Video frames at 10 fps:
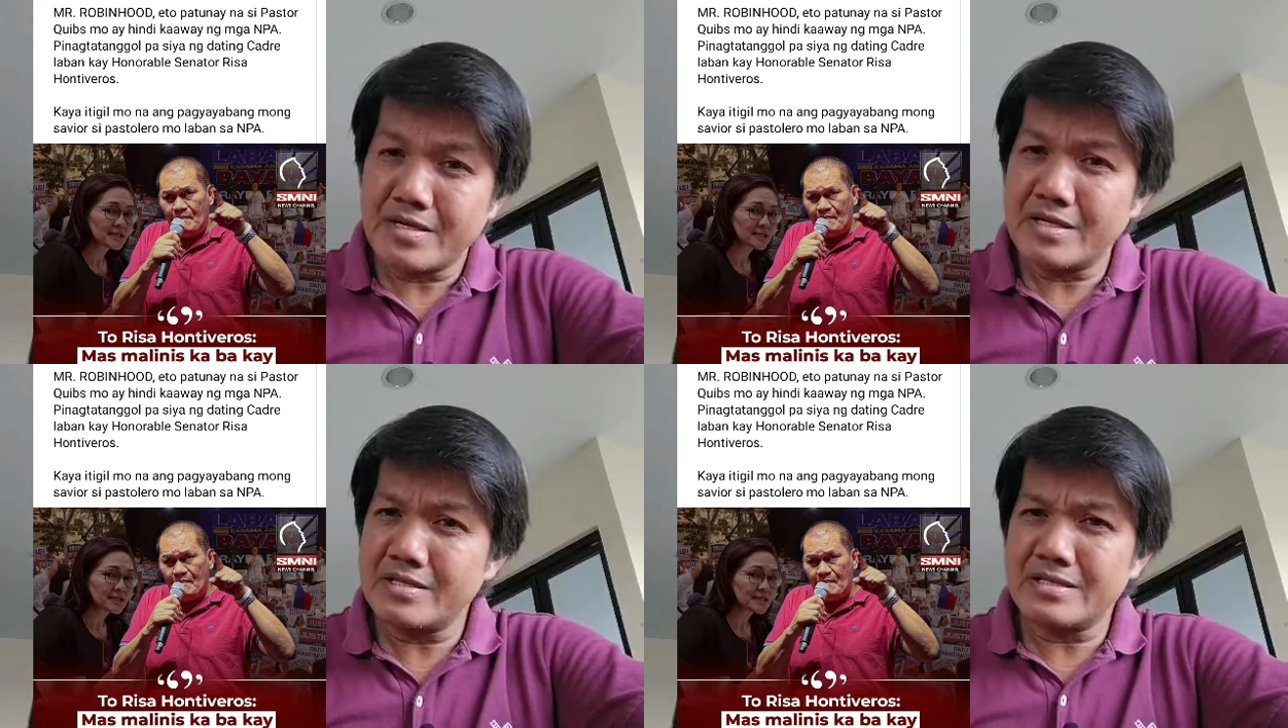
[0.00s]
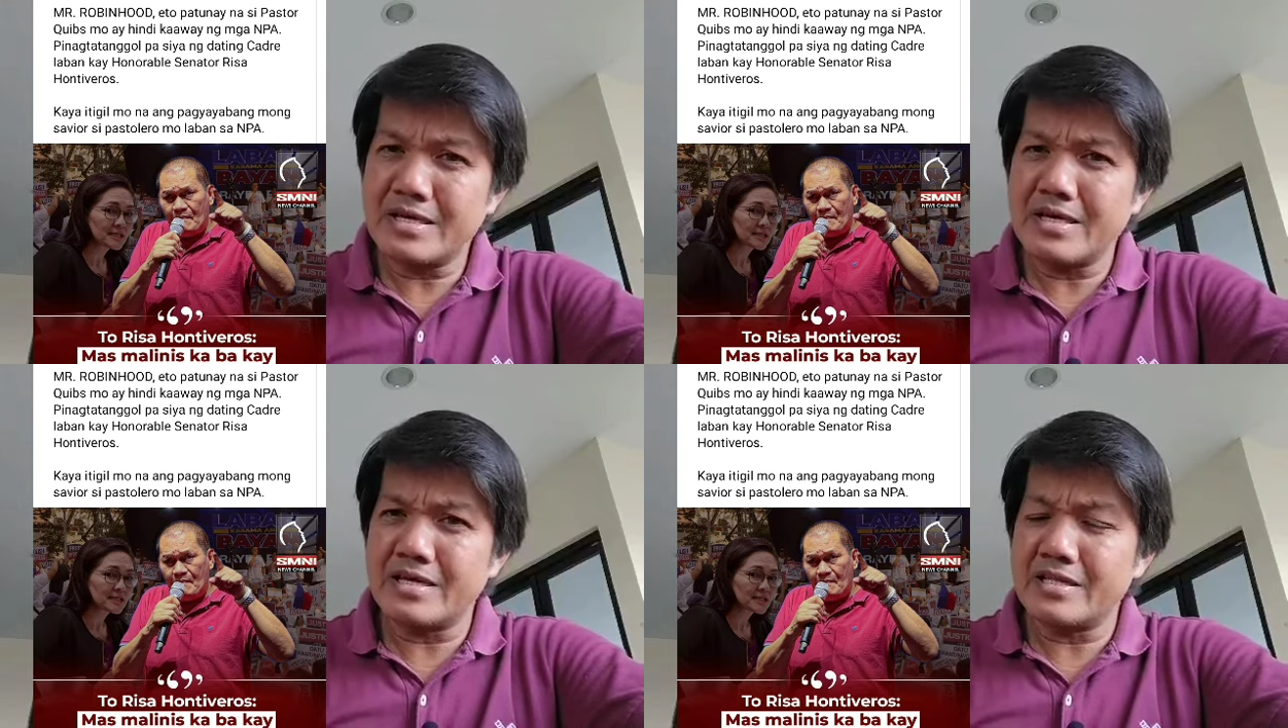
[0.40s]

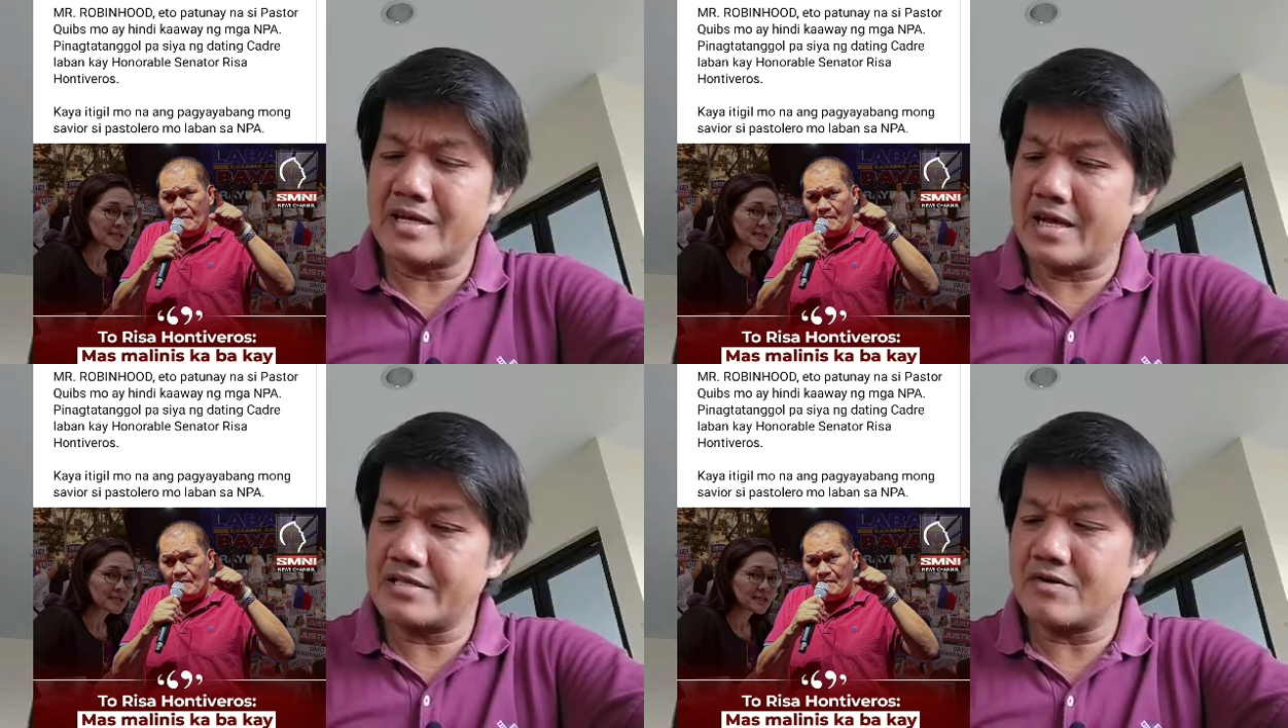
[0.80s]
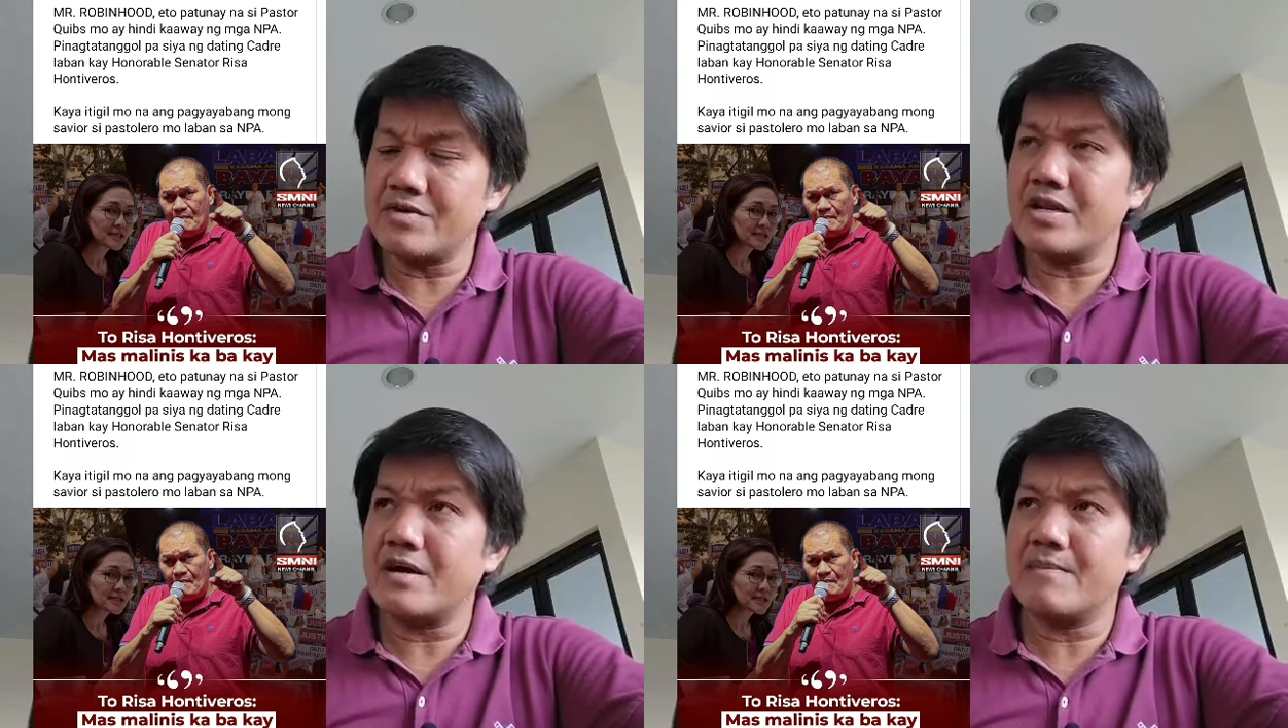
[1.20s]
Hindi.
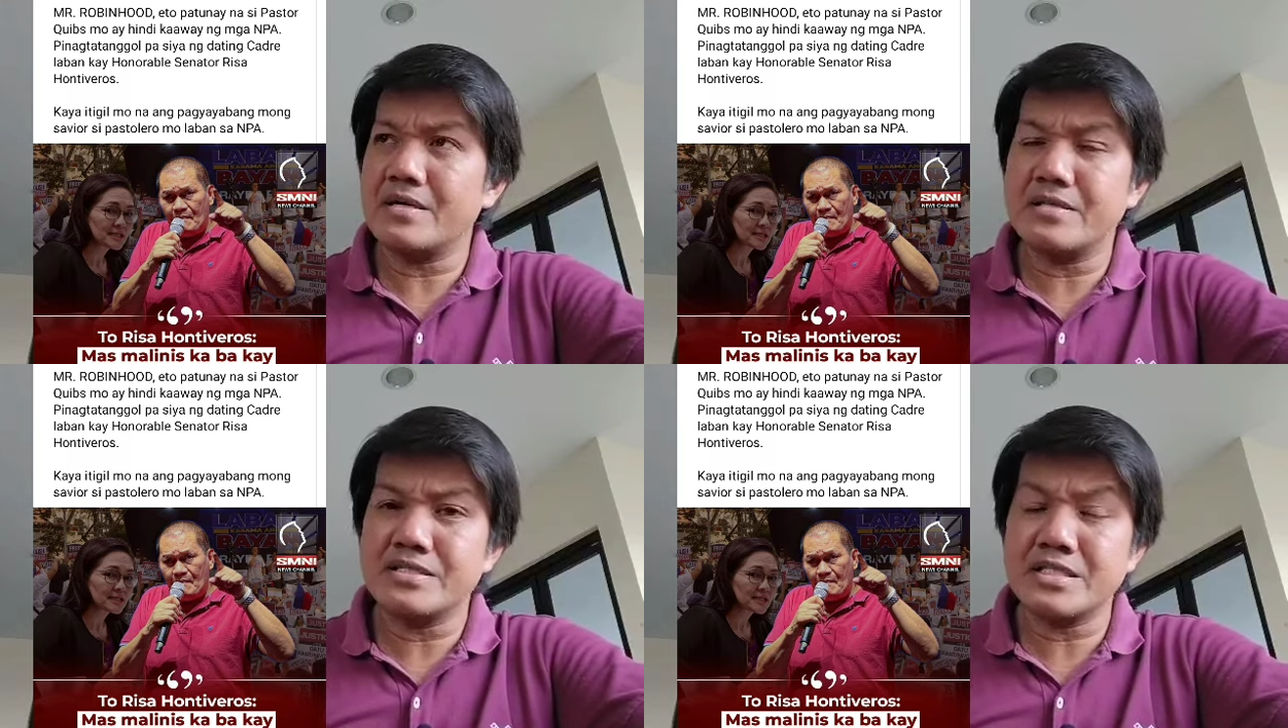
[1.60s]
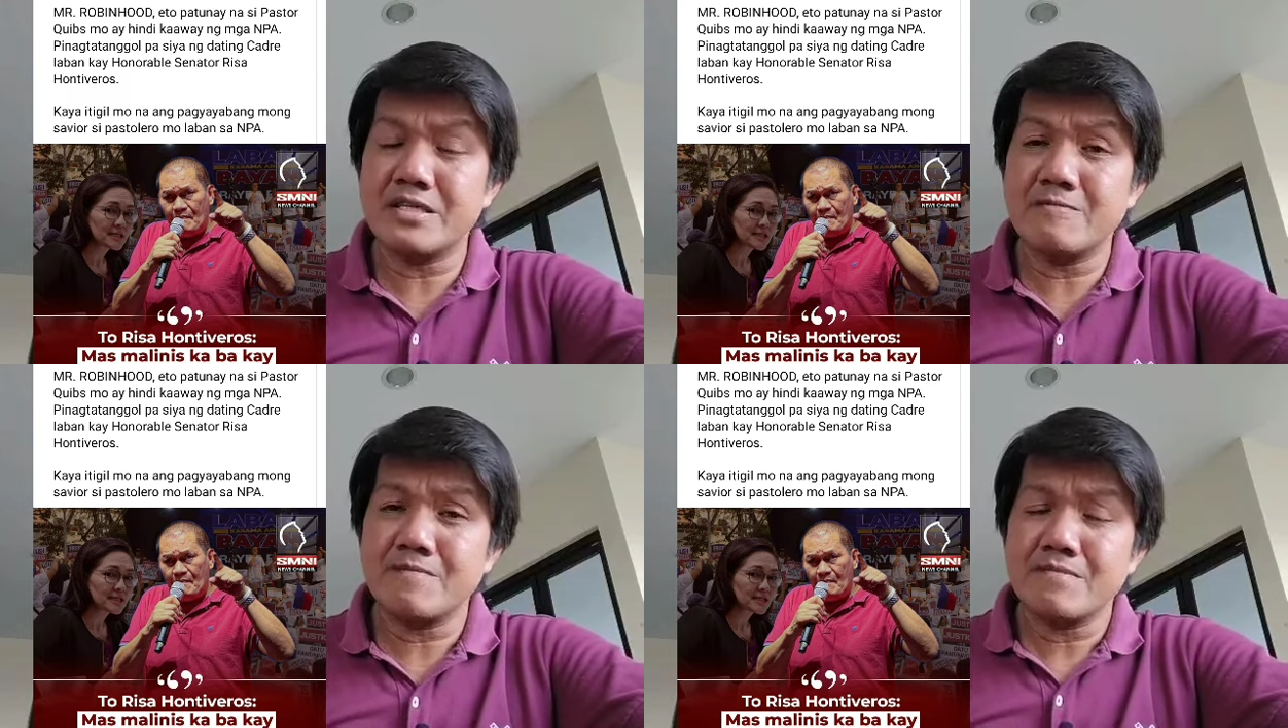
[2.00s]
Nagkataon lamang na
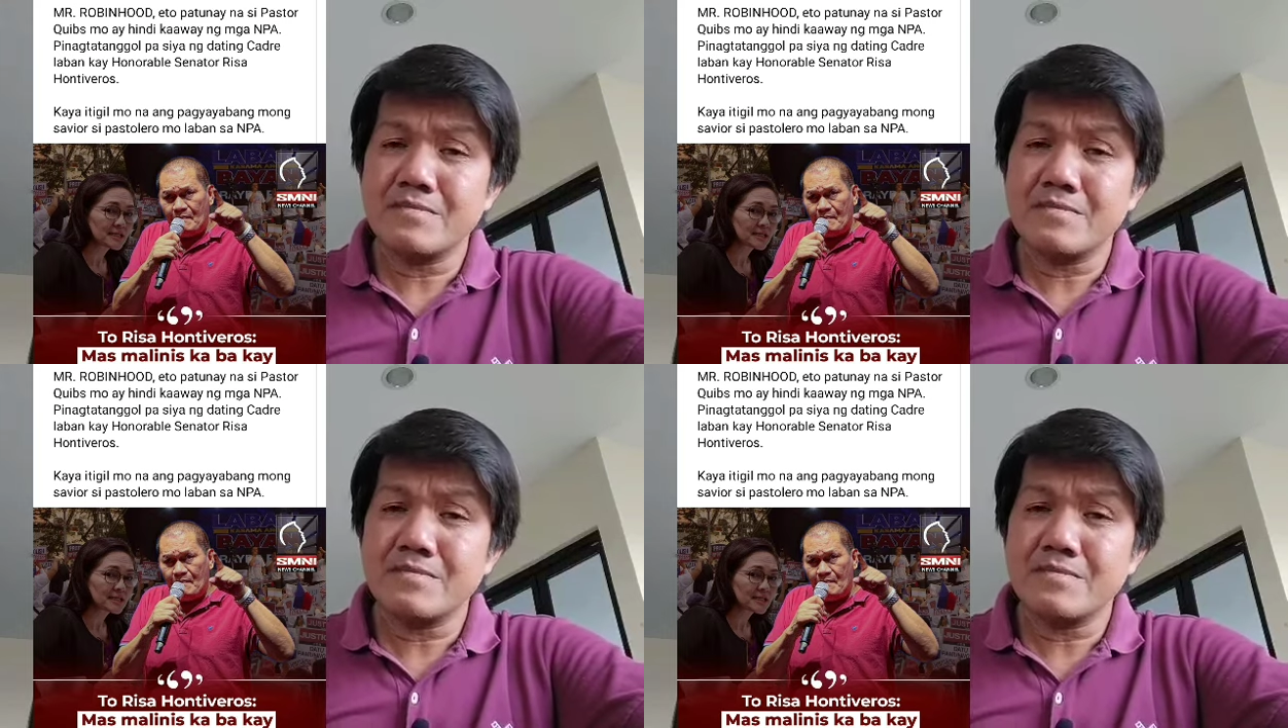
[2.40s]
si